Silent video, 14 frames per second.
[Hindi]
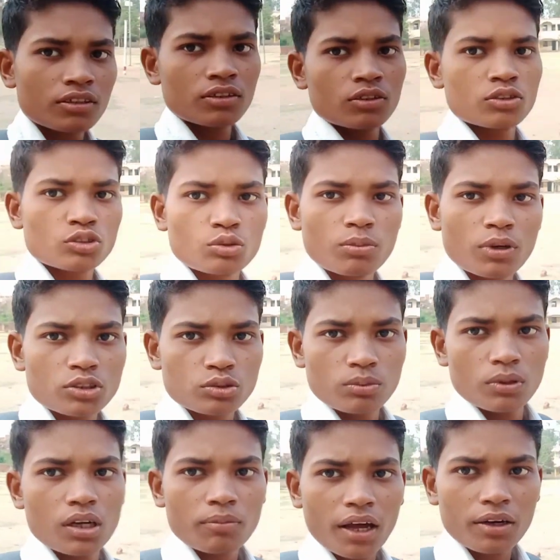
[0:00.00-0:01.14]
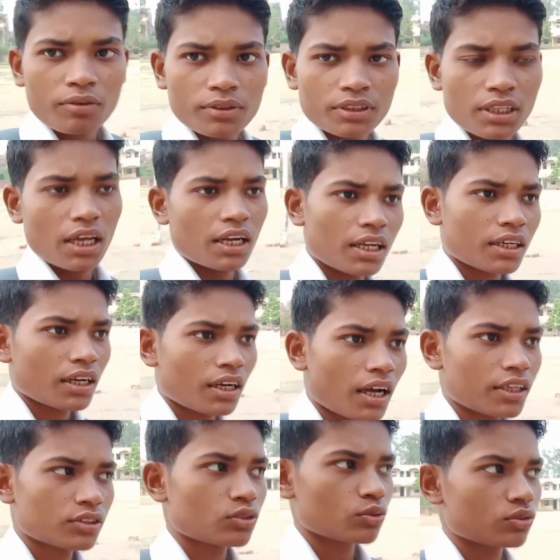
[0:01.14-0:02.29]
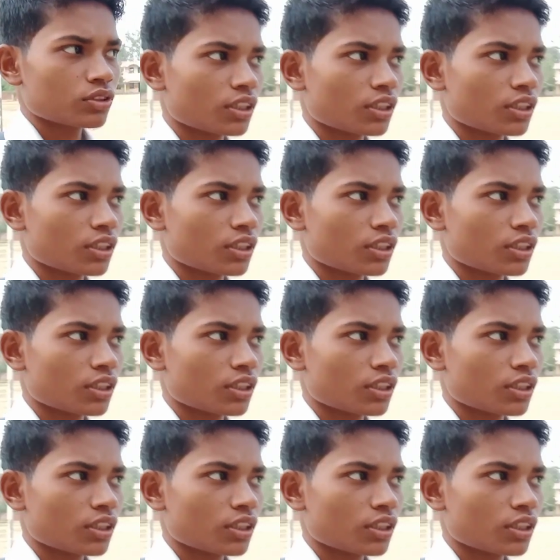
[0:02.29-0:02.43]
सुबह सुबह हमारे विद्यालय का गाइस कुछ ऐसा